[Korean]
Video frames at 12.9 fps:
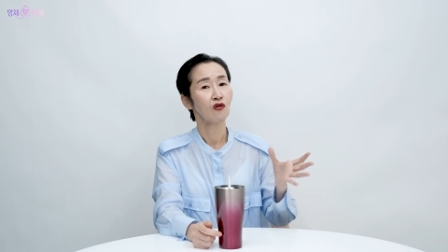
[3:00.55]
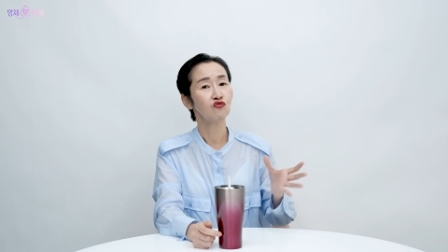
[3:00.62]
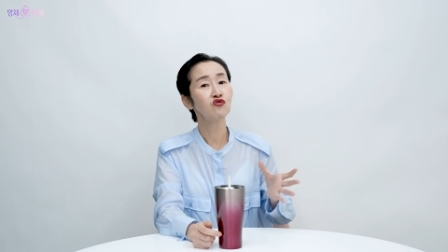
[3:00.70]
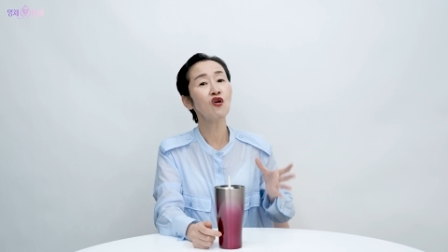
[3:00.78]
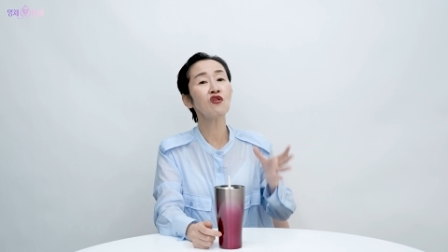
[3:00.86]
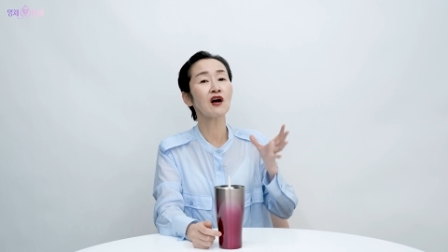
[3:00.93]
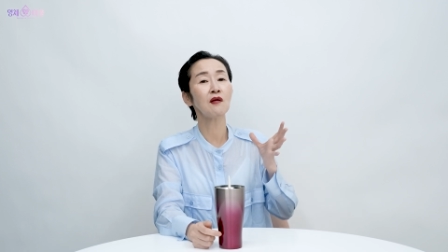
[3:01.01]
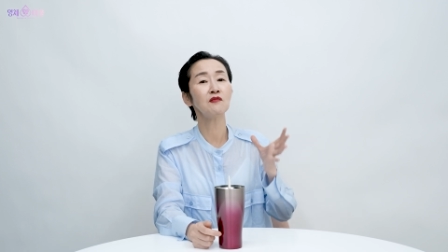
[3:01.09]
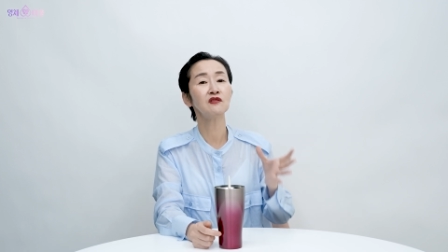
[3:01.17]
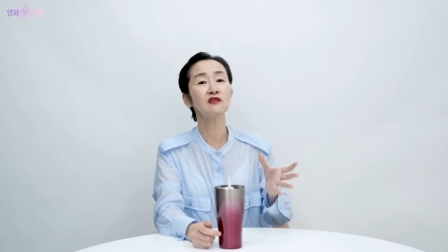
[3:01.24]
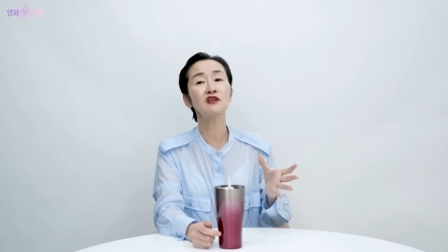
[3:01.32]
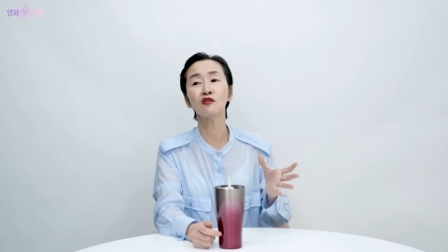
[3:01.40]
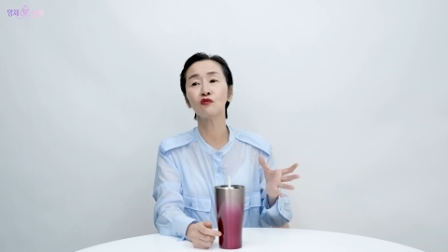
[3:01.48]
우월감을
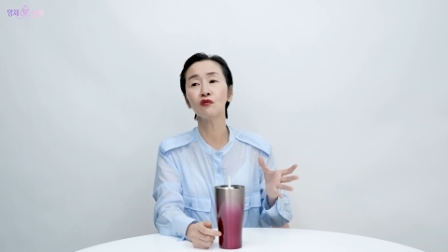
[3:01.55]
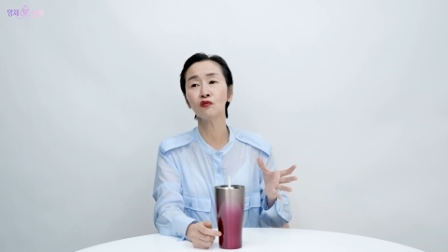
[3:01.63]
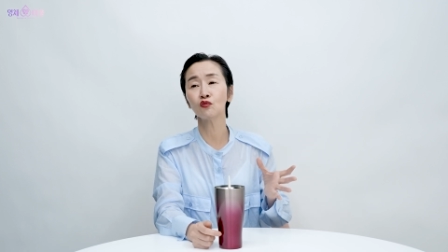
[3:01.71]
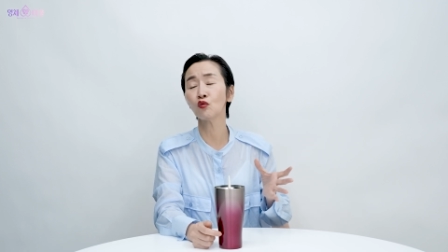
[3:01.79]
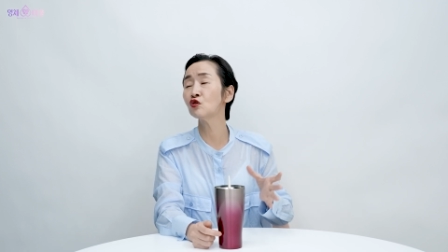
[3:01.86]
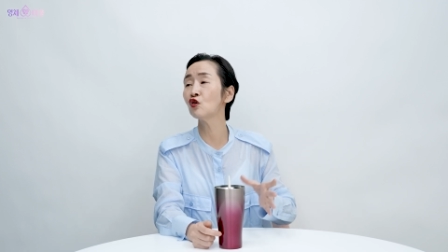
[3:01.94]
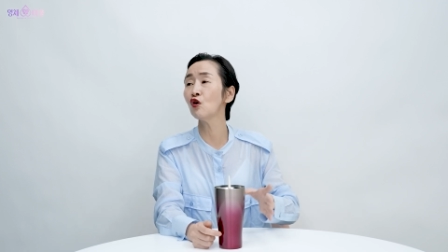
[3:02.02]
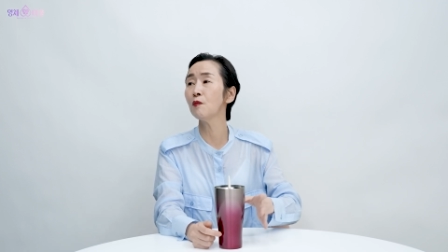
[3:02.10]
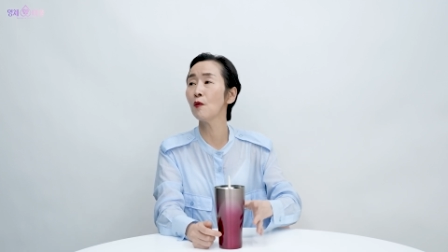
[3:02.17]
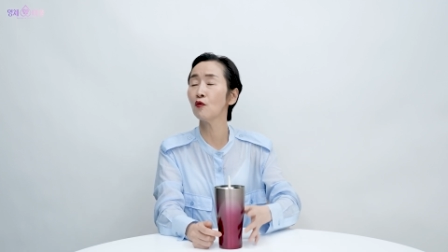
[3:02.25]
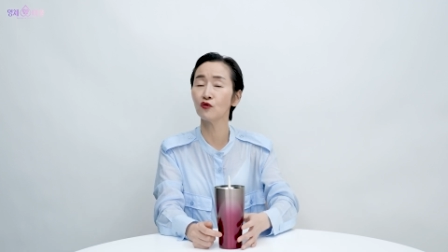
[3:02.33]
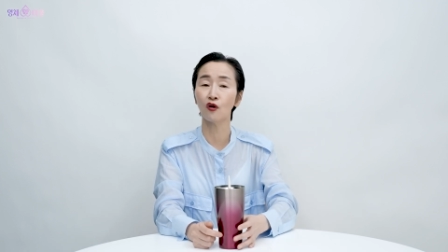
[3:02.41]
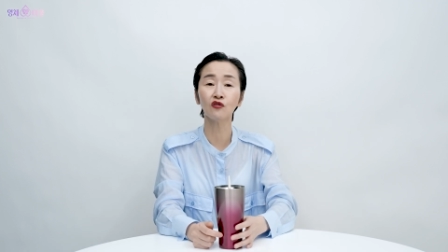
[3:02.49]
느끼고 또 그걸
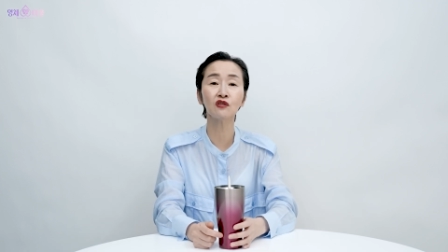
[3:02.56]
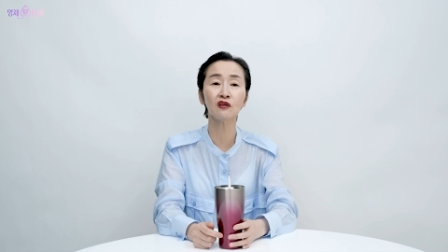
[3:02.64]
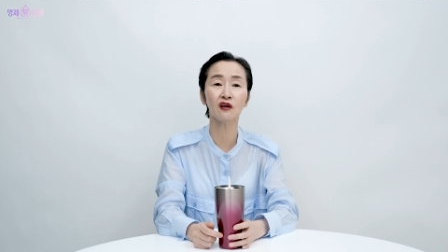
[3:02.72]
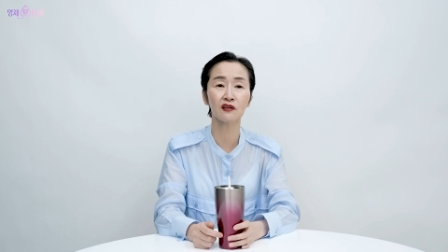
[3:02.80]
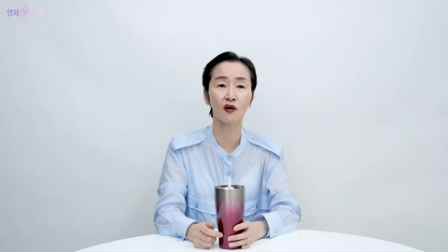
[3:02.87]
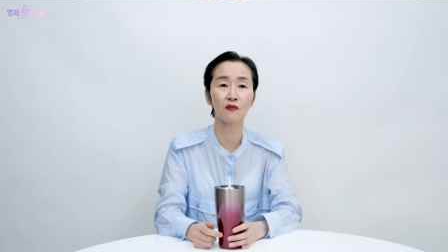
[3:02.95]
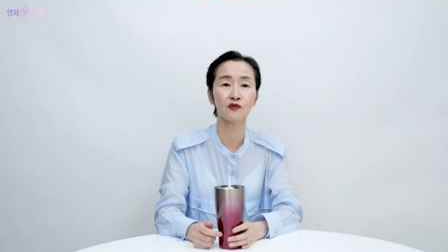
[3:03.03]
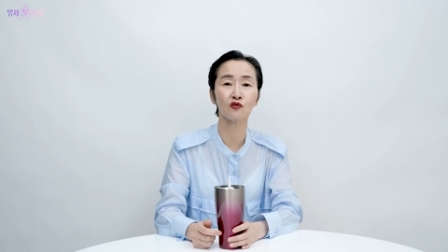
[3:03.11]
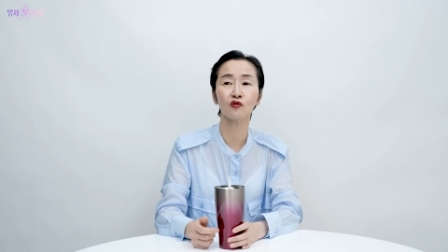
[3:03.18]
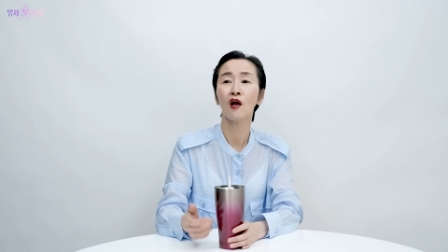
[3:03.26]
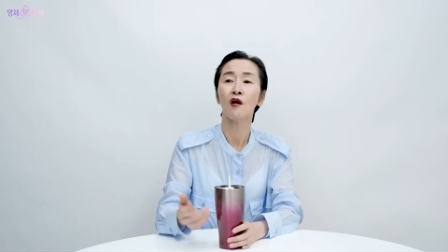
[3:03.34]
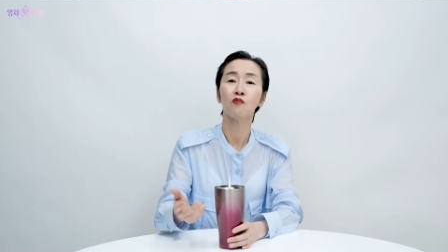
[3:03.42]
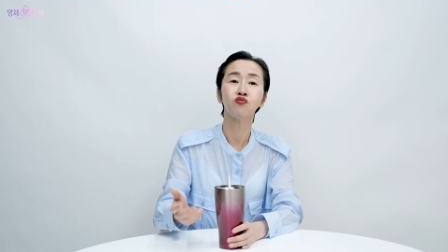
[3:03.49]
보고 열등하다 하면서
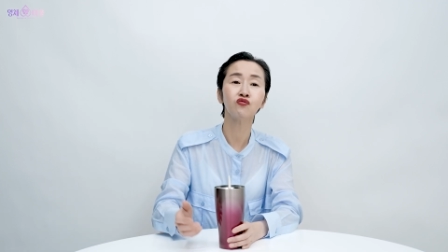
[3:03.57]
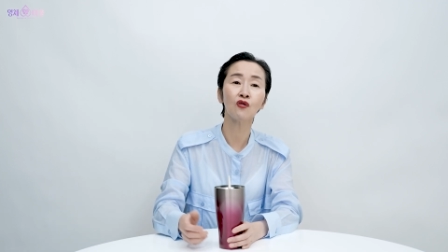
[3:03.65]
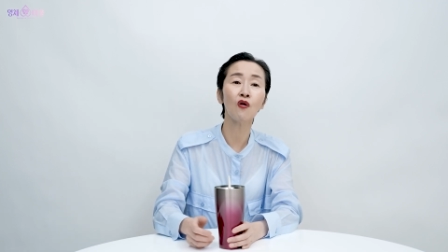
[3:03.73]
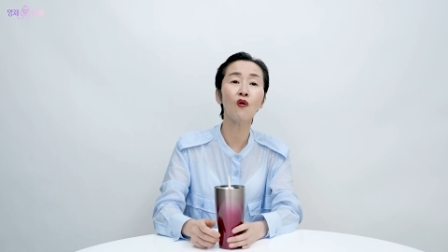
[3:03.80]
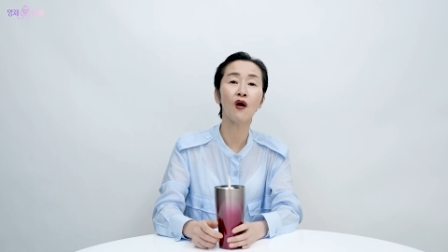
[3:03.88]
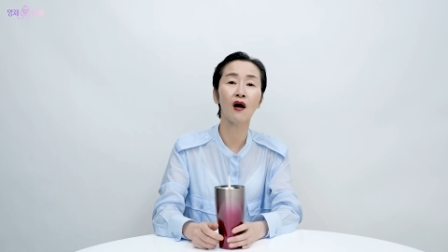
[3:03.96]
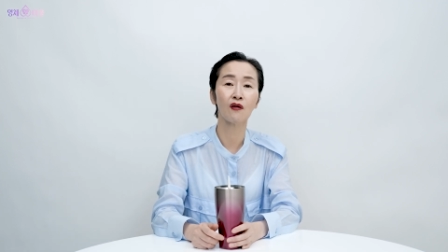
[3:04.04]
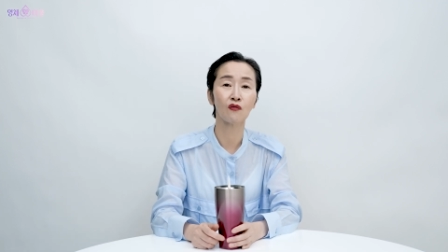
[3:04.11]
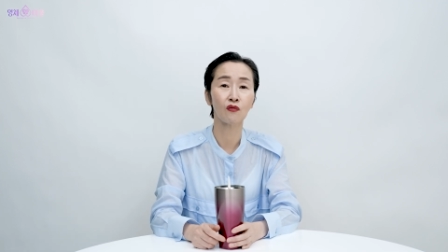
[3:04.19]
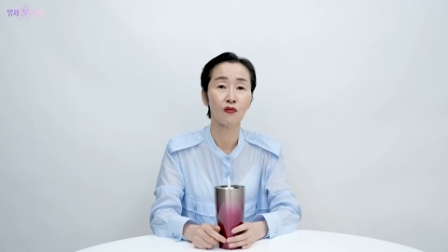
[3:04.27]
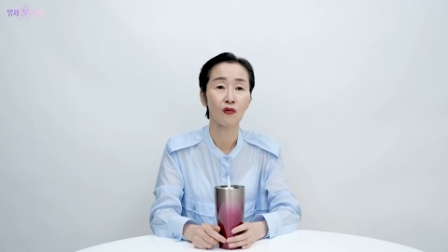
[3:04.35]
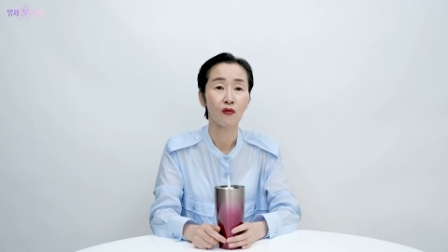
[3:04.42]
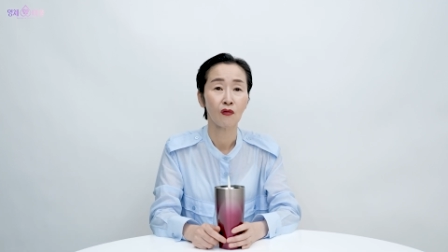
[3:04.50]
부러워하고